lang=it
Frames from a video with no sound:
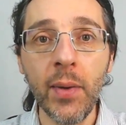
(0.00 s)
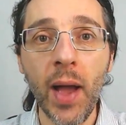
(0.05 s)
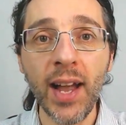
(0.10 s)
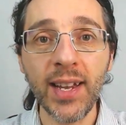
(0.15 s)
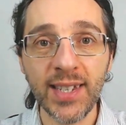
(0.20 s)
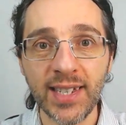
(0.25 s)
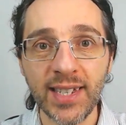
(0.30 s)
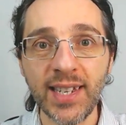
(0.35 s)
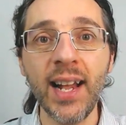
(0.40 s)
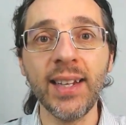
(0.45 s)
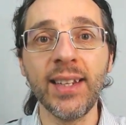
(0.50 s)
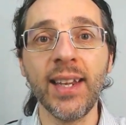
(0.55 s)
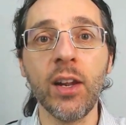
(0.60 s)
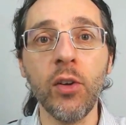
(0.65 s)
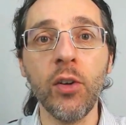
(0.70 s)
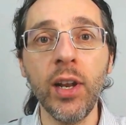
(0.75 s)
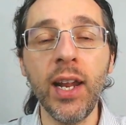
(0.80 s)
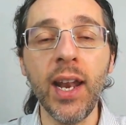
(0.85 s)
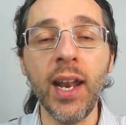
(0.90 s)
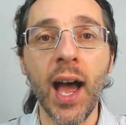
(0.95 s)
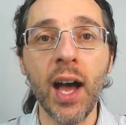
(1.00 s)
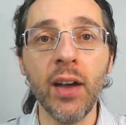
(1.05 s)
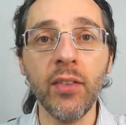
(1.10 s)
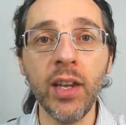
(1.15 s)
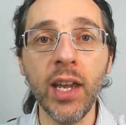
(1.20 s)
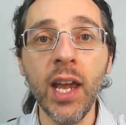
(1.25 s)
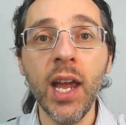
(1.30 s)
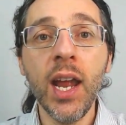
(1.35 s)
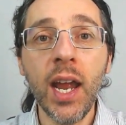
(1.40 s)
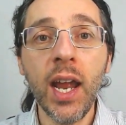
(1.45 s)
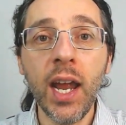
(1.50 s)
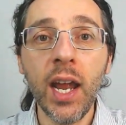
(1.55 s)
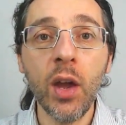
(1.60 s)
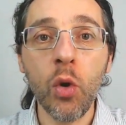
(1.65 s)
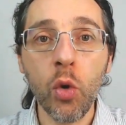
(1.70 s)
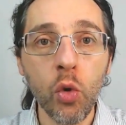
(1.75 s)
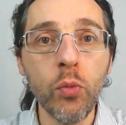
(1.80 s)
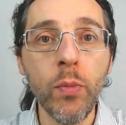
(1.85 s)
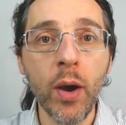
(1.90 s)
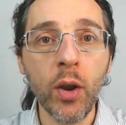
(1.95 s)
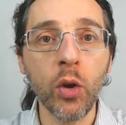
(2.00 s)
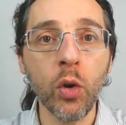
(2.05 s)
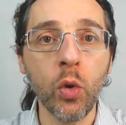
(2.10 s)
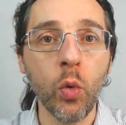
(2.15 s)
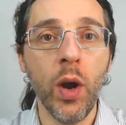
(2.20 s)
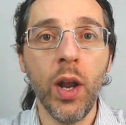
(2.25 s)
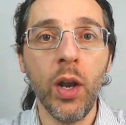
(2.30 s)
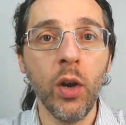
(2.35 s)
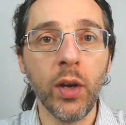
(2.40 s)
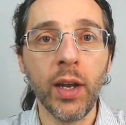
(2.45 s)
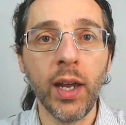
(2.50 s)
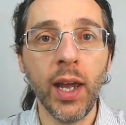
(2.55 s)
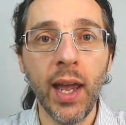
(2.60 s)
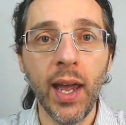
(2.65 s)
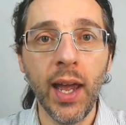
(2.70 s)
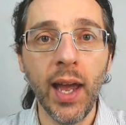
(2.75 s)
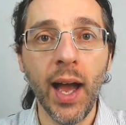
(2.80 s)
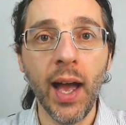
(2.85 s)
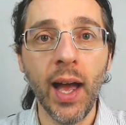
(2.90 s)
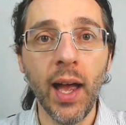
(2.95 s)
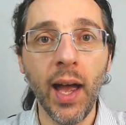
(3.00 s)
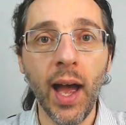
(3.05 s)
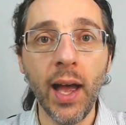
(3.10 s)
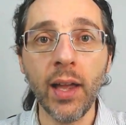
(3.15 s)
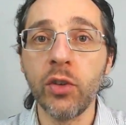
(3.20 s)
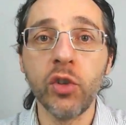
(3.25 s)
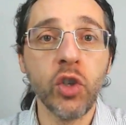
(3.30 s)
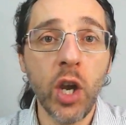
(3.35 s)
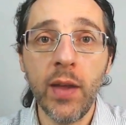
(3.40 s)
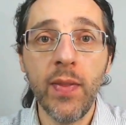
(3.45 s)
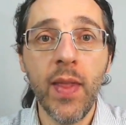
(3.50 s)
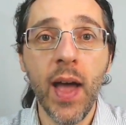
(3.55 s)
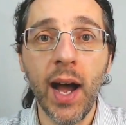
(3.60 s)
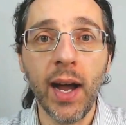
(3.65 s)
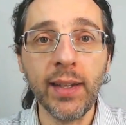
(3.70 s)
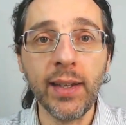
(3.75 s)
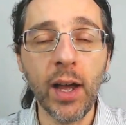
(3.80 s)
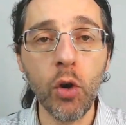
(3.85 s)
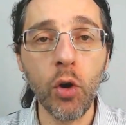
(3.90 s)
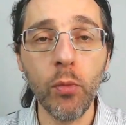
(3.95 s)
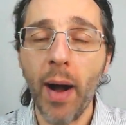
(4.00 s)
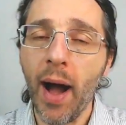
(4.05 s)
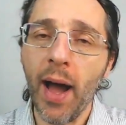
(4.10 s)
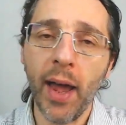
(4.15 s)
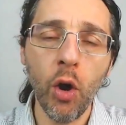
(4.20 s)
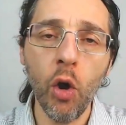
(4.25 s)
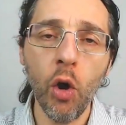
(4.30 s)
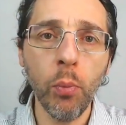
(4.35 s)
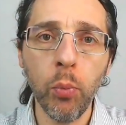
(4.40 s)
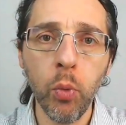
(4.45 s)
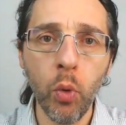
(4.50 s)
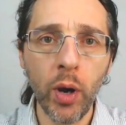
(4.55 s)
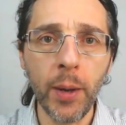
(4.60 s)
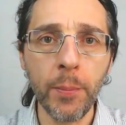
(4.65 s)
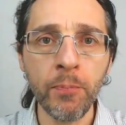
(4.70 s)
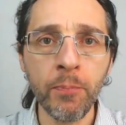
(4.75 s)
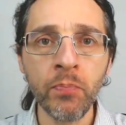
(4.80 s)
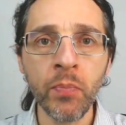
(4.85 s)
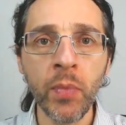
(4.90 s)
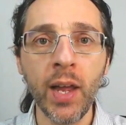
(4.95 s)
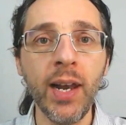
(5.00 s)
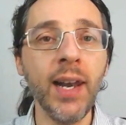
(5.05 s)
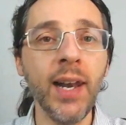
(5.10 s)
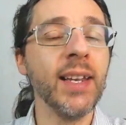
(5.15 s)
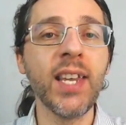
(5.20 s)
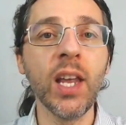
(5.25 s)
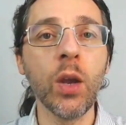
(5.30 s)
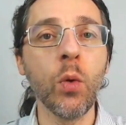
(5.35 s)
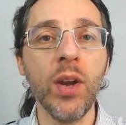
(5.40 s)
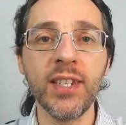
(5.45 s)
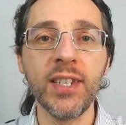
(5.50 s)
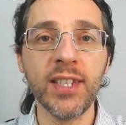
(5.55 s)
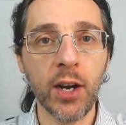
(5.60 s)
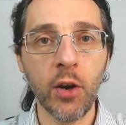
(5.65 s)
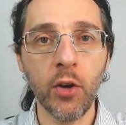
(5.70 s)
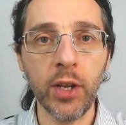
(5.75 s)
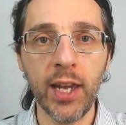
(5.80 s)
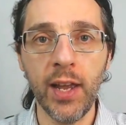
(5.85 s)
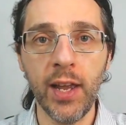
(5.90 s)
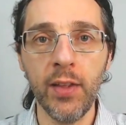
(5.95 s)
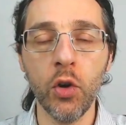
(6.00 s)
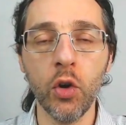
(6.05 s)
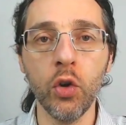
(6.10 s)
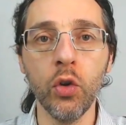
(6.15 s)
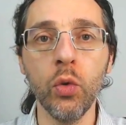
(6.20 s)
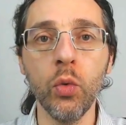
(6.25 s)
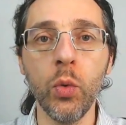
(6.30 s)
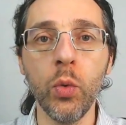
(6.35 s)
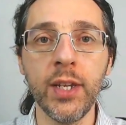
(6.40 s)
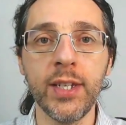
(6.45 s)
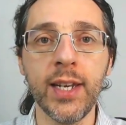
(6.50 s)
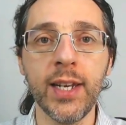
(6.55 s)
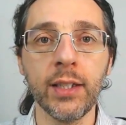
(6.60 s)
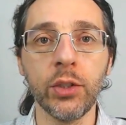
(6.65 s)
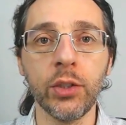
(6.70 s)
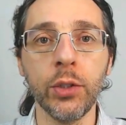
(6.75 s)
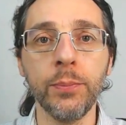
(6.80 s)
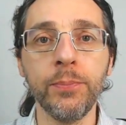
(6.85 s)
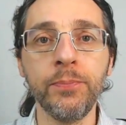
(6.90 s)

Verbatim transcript: assaltano le navi e rubano quello che ha, eh, c'è da, da rubare oppure le sequestrano e chiedono un riscatto.